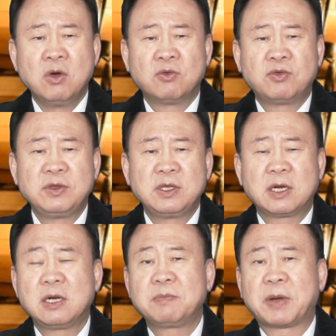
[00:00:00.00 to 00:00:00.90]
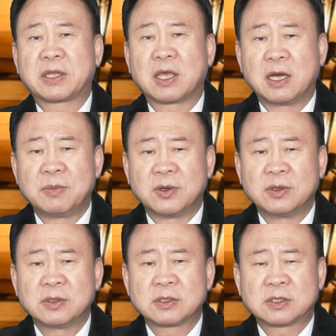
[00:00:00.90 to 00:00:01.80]
훈계를 받게
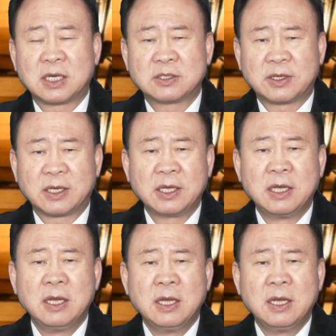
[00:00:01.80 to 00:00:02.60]
하며 4절에